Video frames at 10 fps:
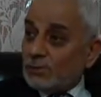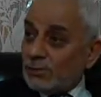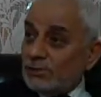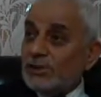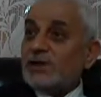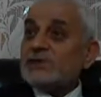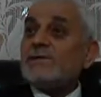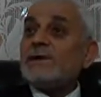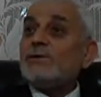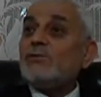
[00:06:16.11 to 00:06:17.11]
işte onun
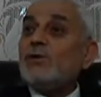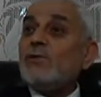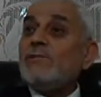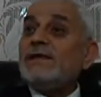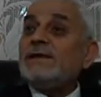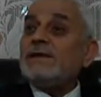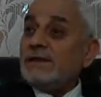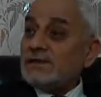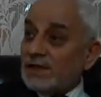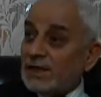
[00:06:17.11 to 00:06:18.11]
ihtiyacı var o Muhammed'in.
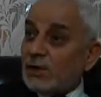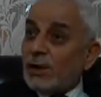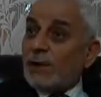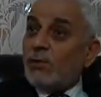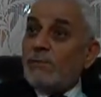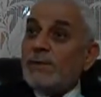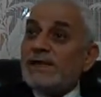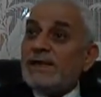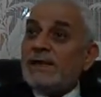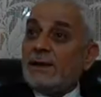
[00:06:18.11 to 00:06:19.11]
Sendeki olan
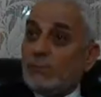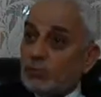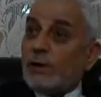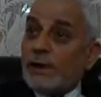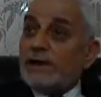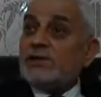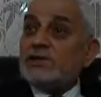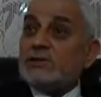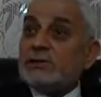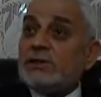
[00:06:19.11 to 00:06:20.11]
Muhammed'in bu duaya
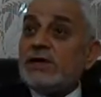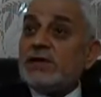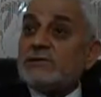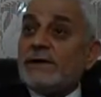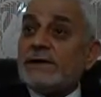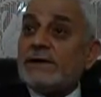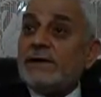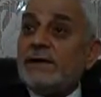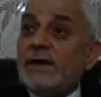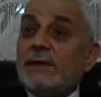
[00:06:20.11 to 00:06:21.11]
ihtiyacı var.
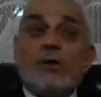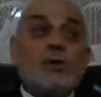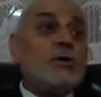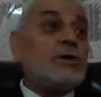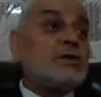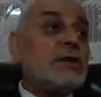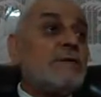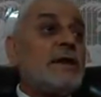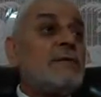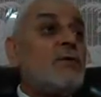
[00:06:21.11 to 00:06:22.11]
Ama 14 asır
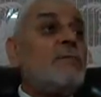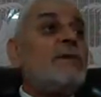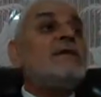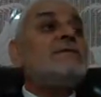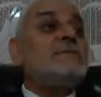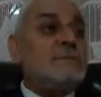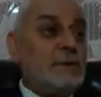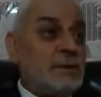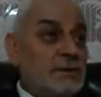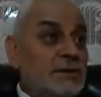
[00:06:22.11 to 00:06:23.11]
evvelki Muhammed'in
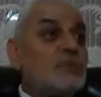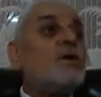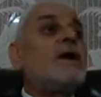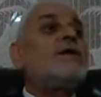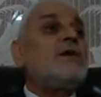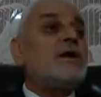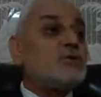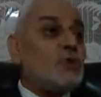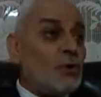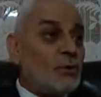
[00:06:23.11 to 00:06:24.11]
senin duana
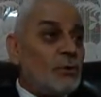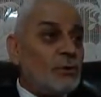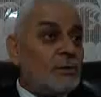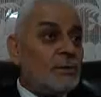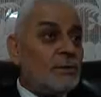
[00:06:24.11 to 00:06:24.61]
ihtiyacı yok.